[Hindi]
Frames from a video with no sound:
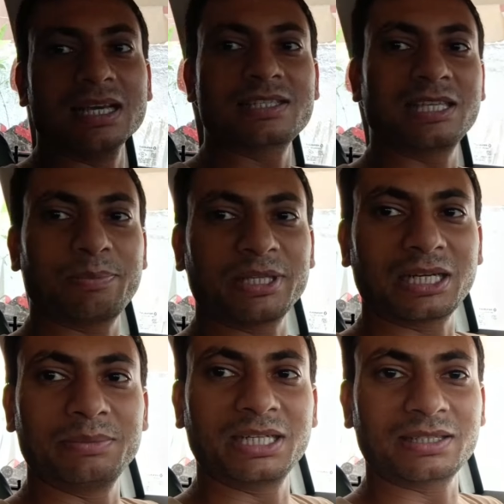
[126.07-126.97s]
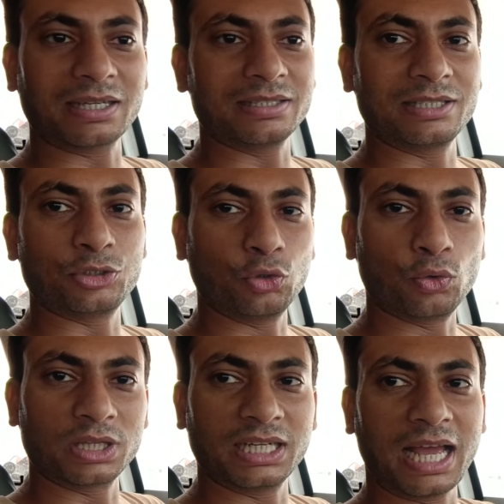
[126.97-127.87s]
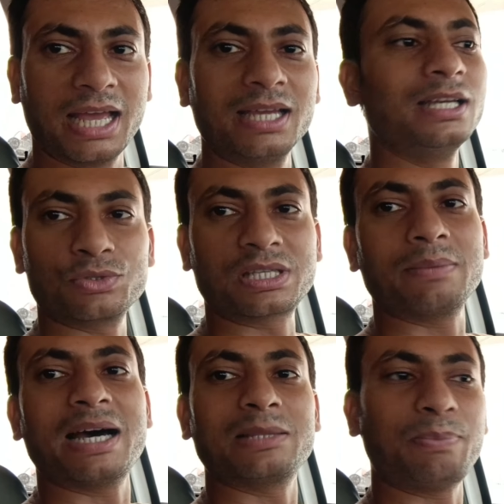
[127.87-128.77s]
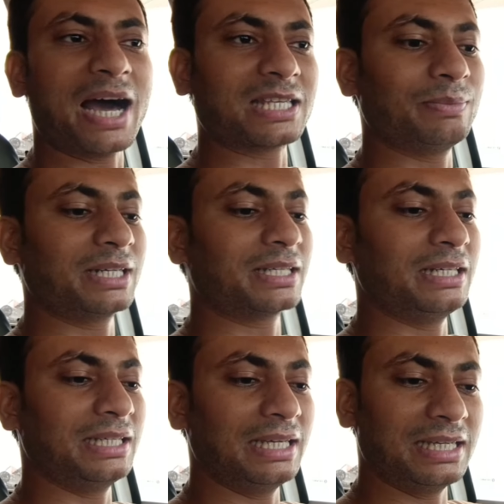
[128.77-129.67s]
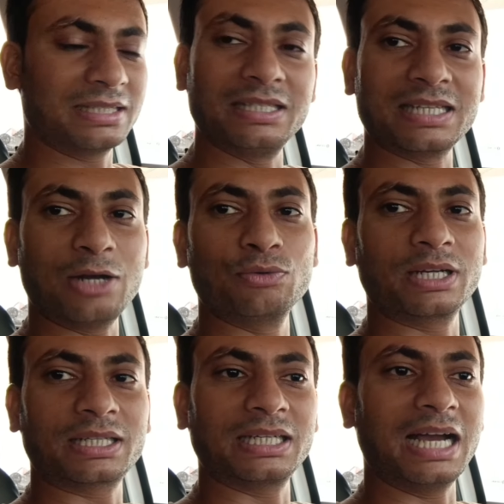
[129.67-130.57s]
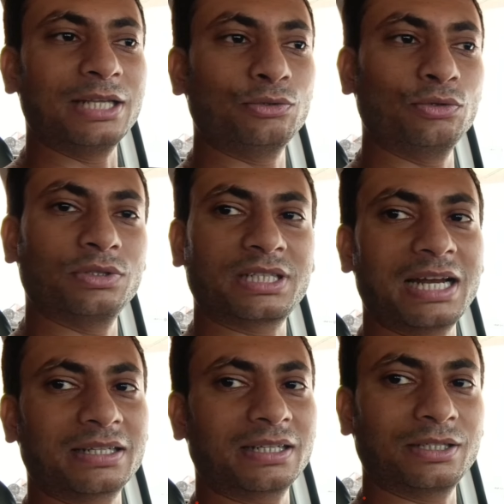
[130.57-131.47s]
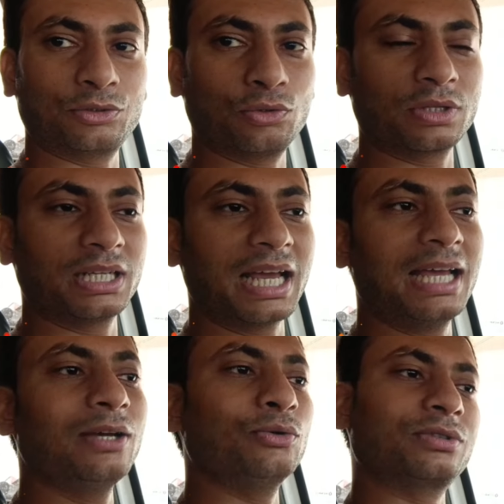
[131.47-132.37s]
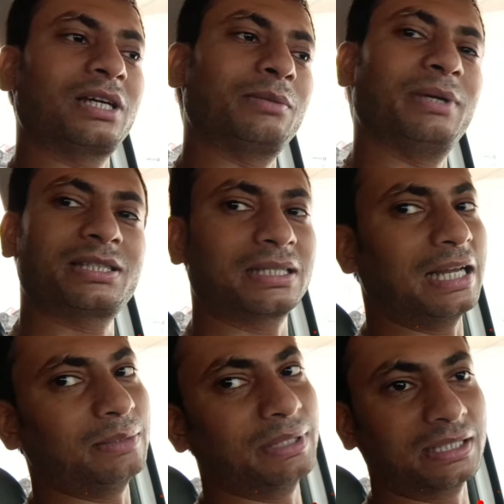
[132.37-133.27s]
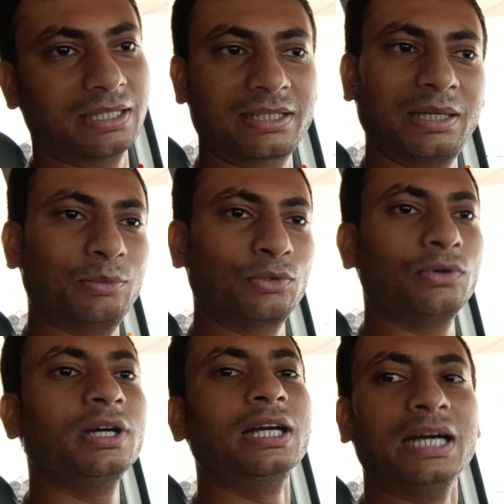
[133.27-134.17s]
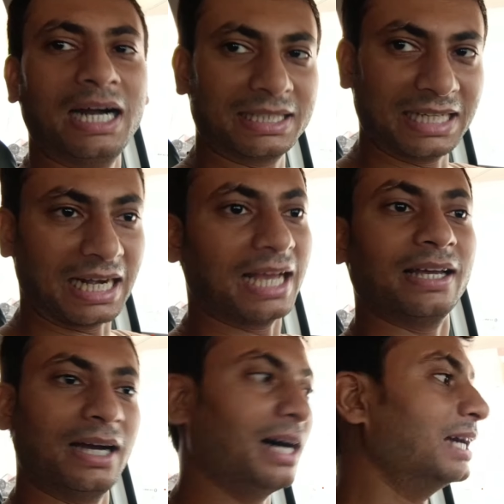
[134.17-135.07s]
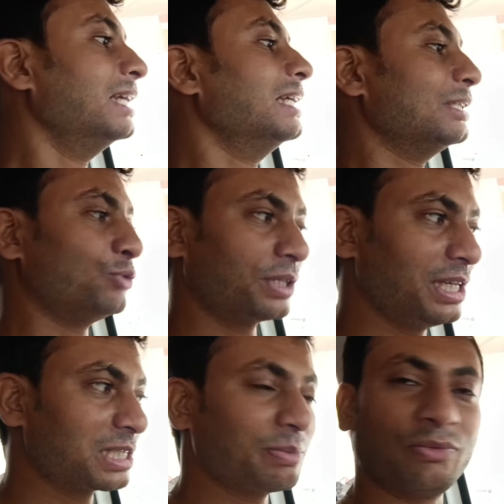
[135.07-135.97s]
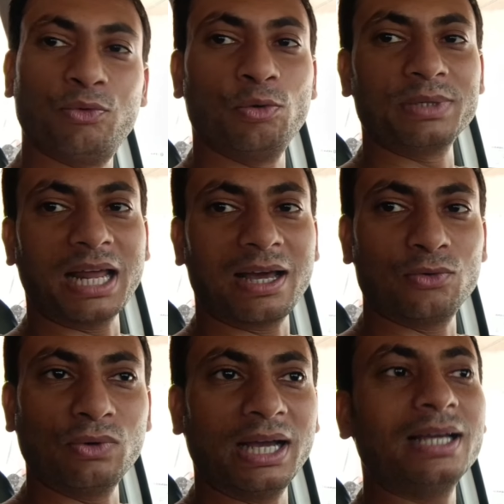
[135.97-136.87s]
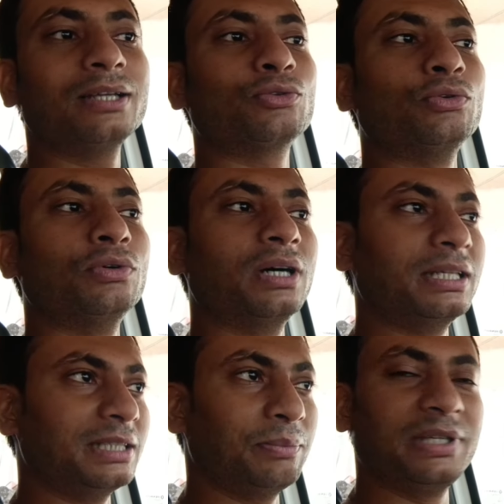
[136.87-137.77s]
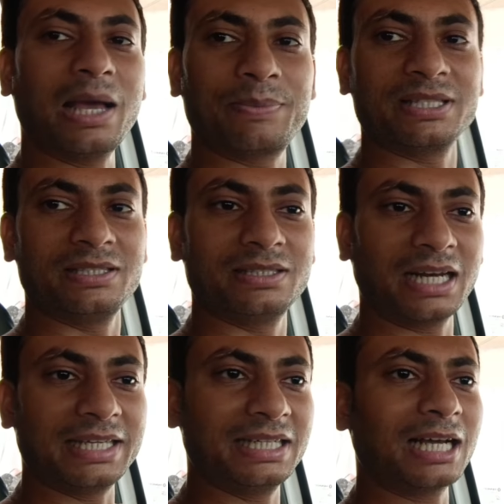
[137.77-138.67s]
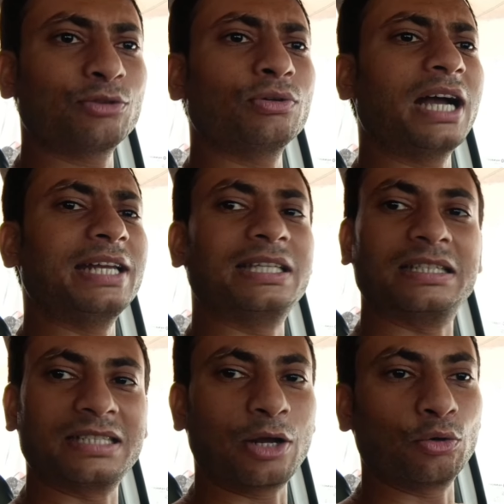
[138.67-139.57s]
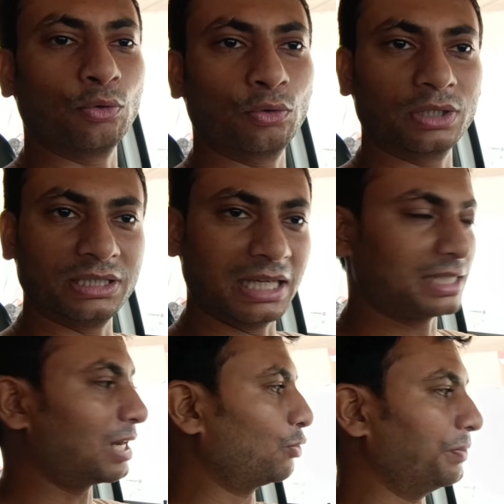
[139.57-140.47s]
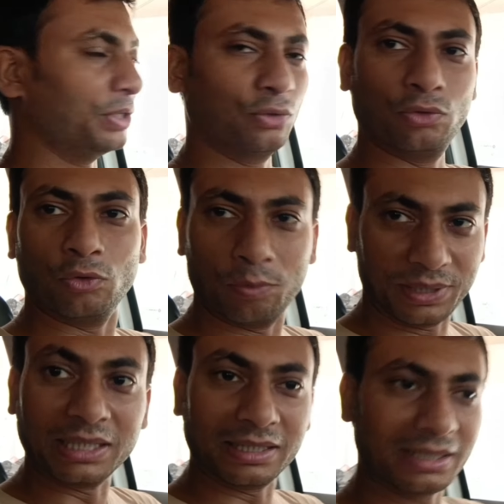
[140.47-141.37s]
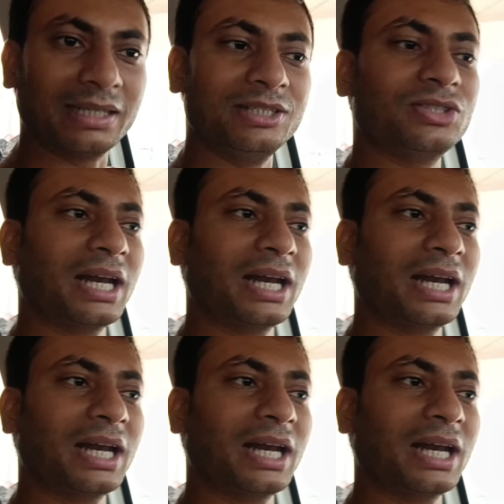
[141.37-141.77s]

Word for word: दस से पंद्रह मिनट तक इसे छोड़ देना है उसके बाद पांच मिनट के लिए एसी चालू करके गाड़ी को स्टार्ट करके छोड़ देना है उसके बाद बस गाड़ी बंद करके हम लोग को हट जाना है हाँ क्योंकि इसमें फोम डाला हुआ है तो जब भी आप एसी चलाइएगा तो गाड़ी के चारों डोर या चारों विंडो ओपन करके ही